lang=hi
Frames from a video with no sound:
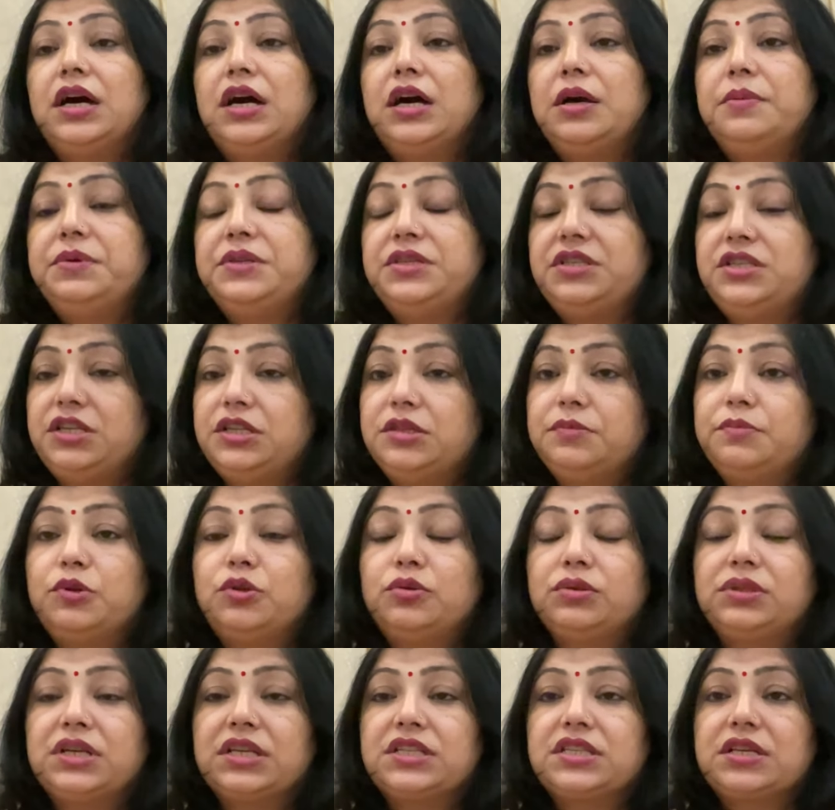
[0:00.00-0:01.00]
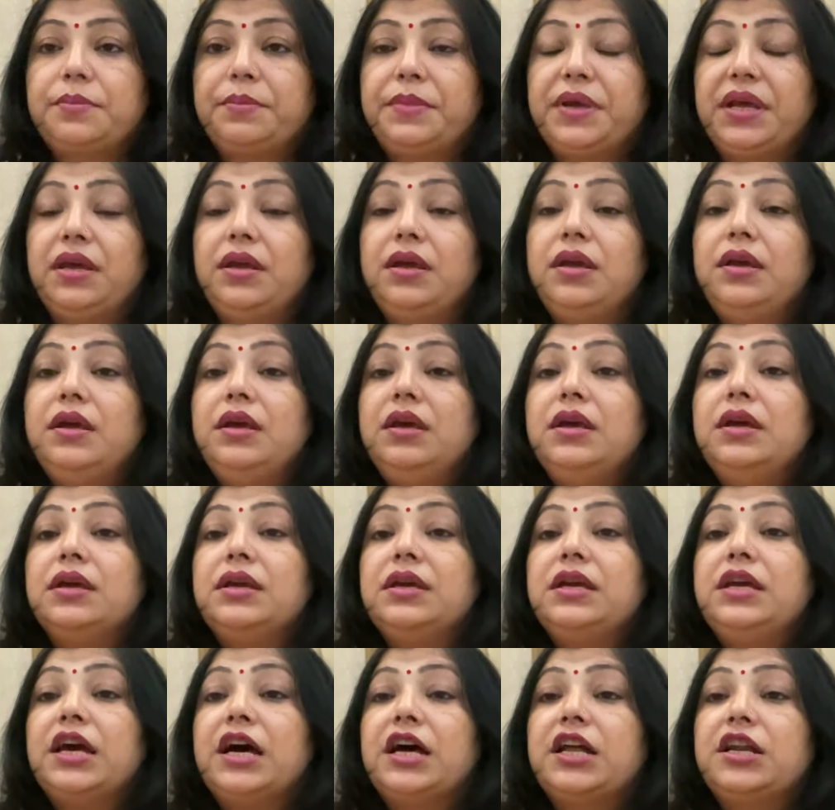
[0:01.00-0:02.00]
अभिजीत मुहूर्त का समय है
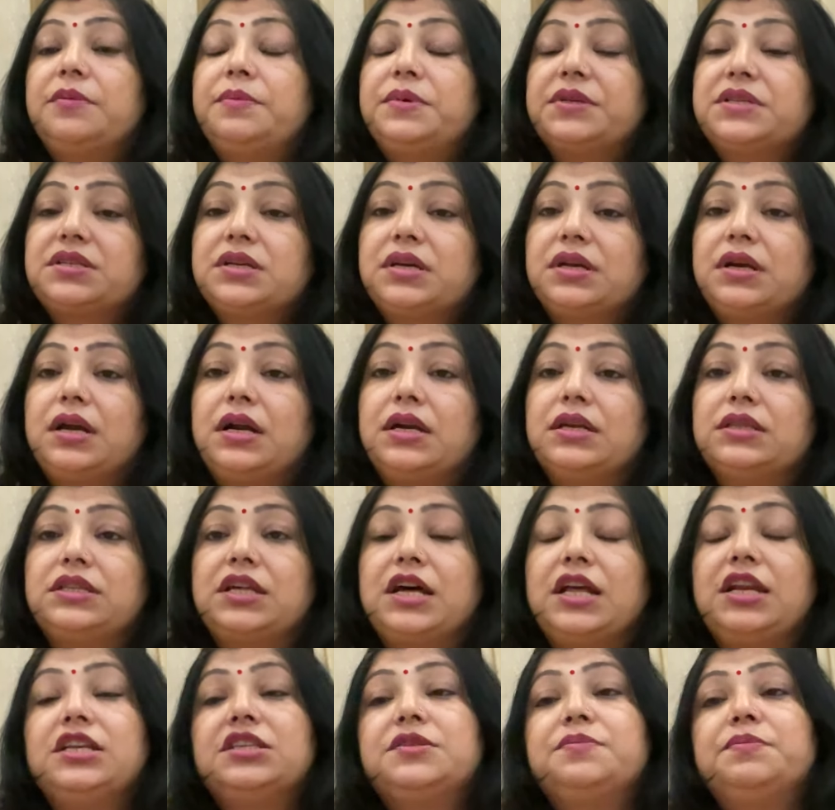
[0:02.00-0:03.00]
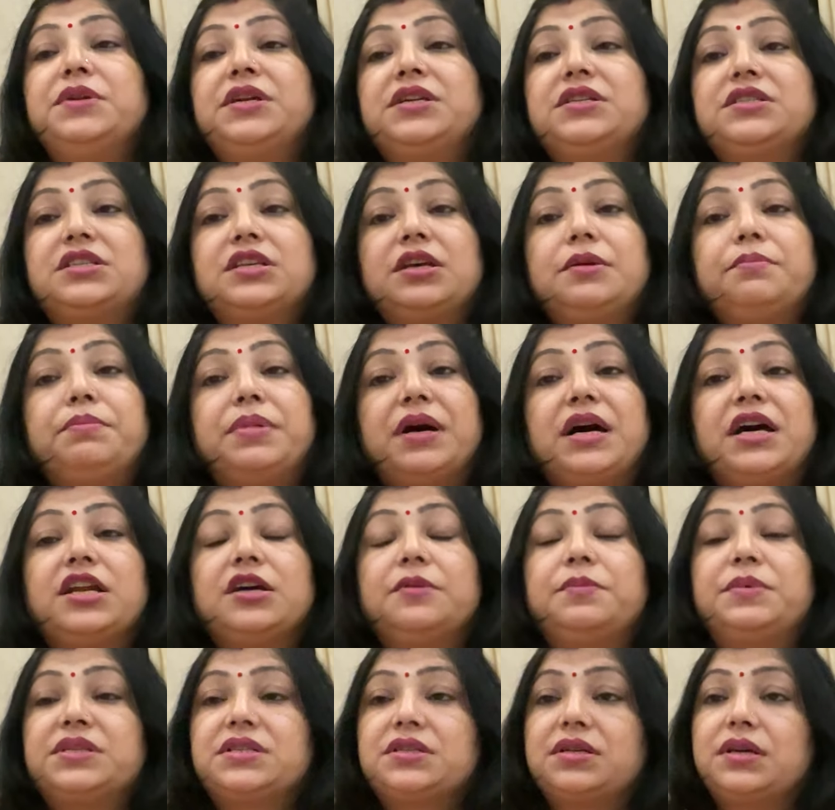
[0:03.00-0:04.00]
ग्यारह बजकर अड़तालीस मिनट से बारह
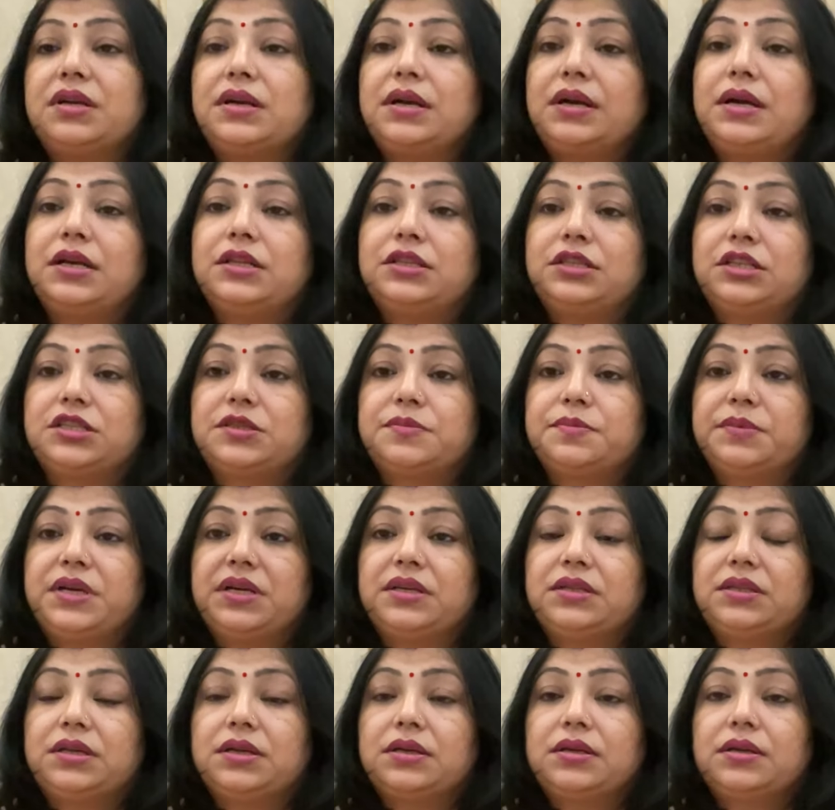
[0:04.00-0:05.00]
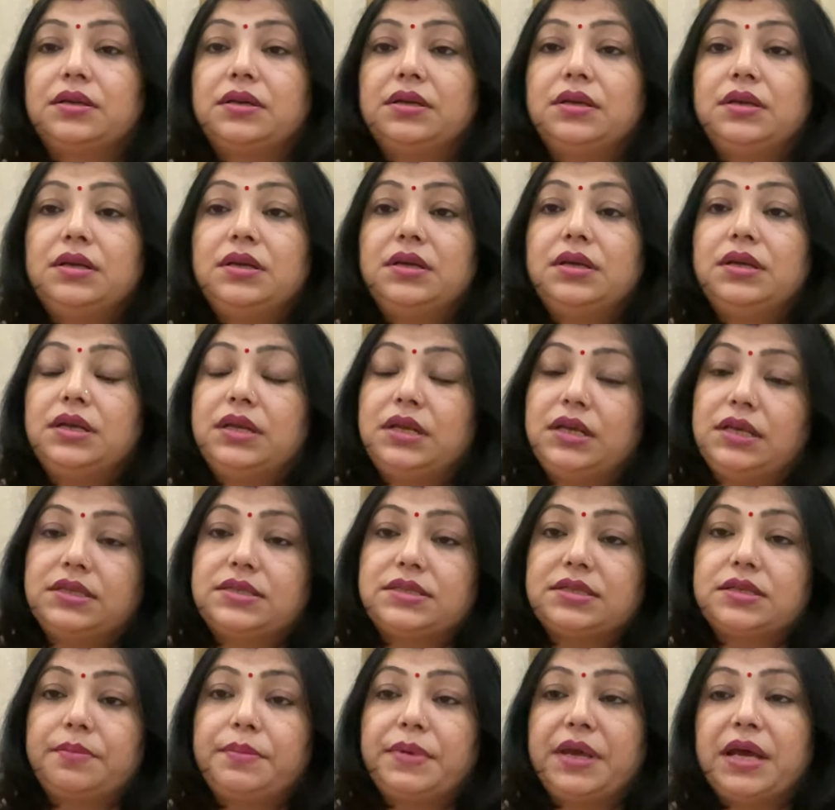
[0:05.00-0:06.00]
बजकर अड़तीस मिनट तक
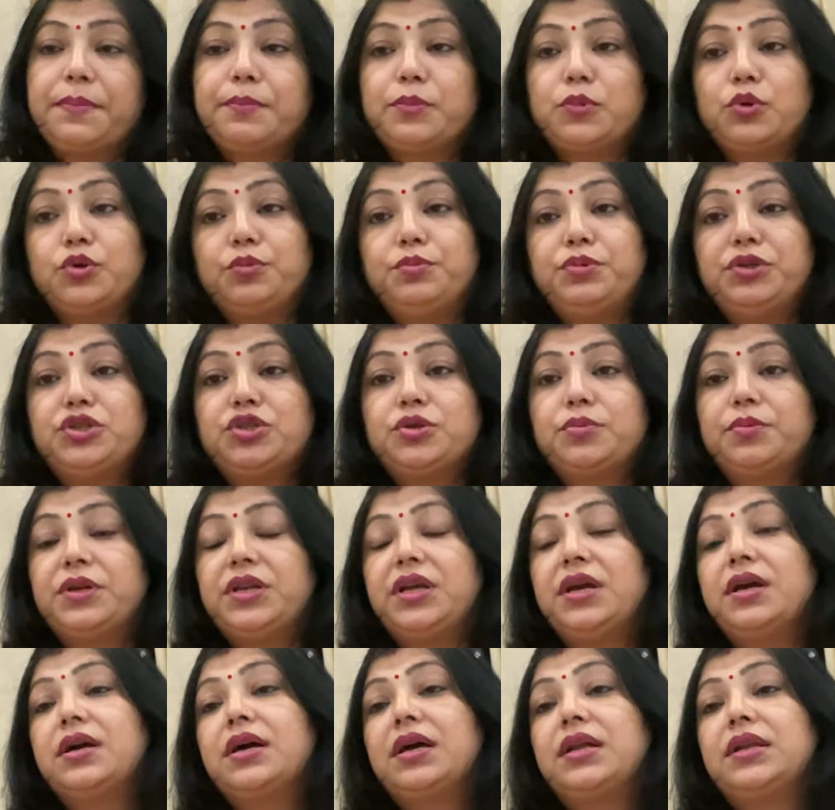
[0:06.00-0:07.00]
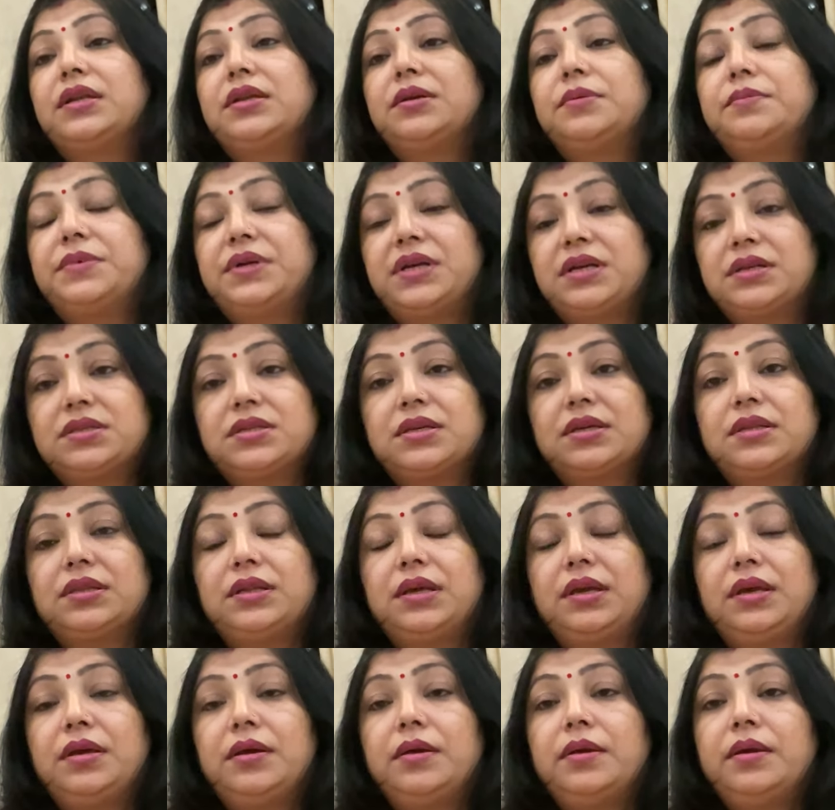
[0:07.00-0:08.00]
इस समय आप कोई भी शुभ नया कार्यक्रम कर सकते
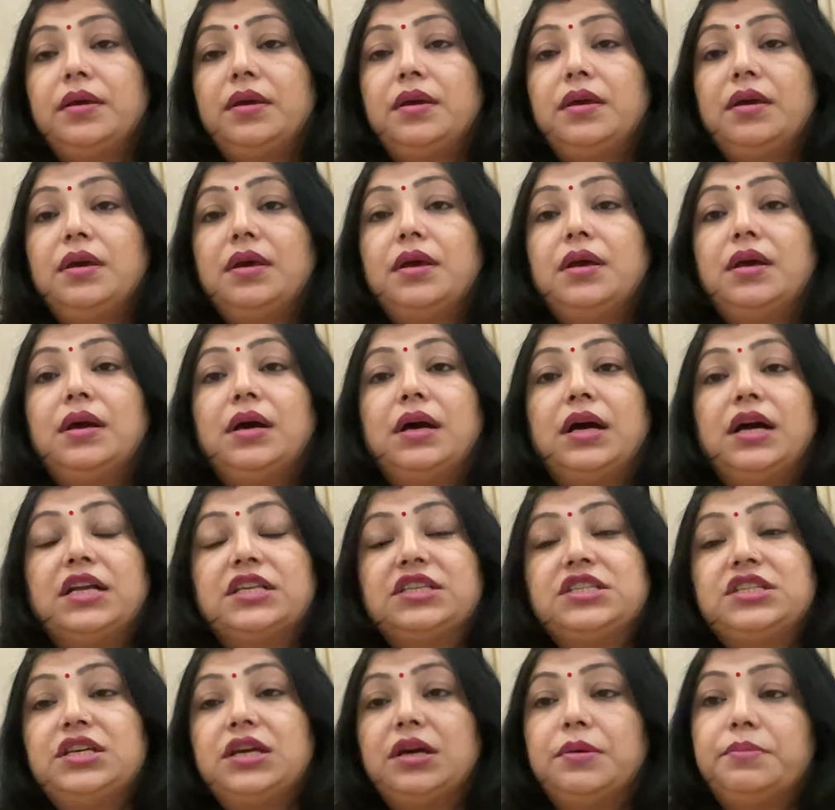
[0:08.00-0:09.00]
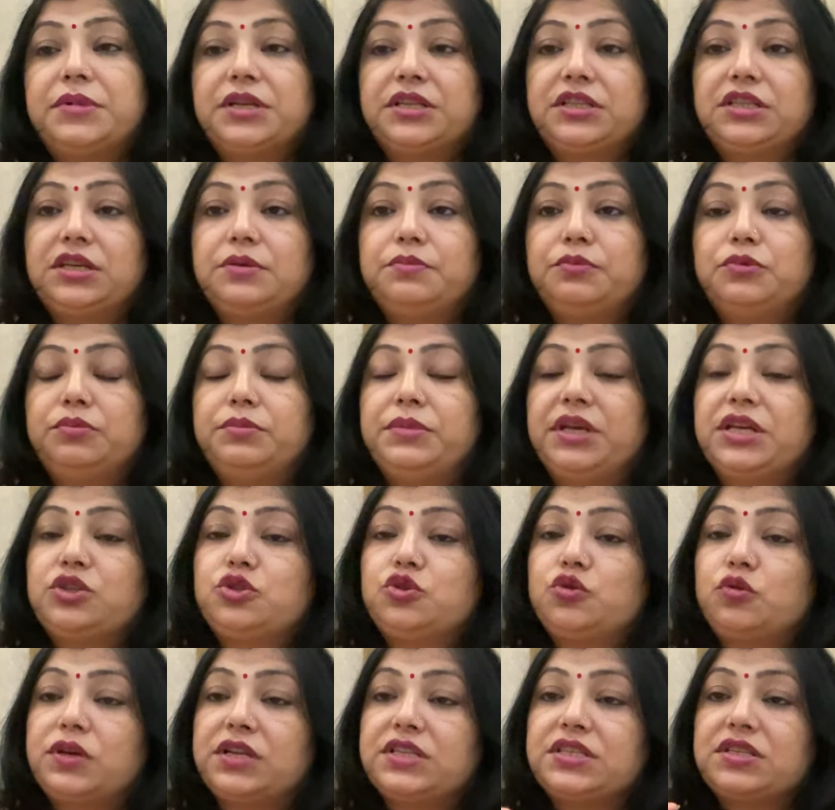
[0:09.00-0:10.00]
हैं आज की अमृत की बूंद में एक
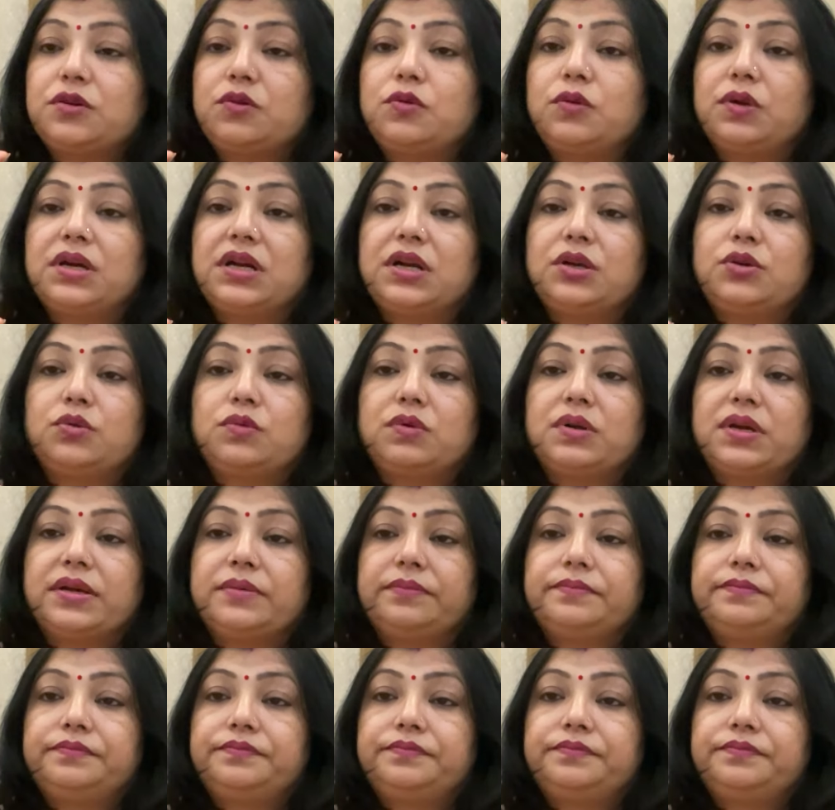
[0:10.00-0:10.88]
छोटे से गुड़ का टुकड़ा